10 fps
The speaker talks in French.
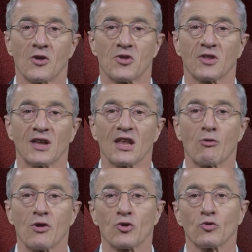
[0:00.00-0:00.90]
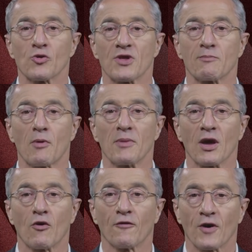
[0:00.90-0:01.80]
C'était l'équation de cette
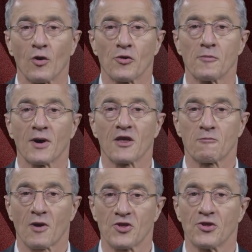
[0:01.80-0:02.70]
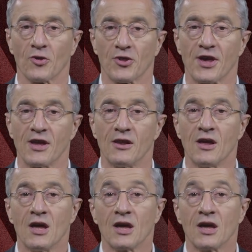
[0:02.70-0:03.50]
première conférence de presse présidentielle,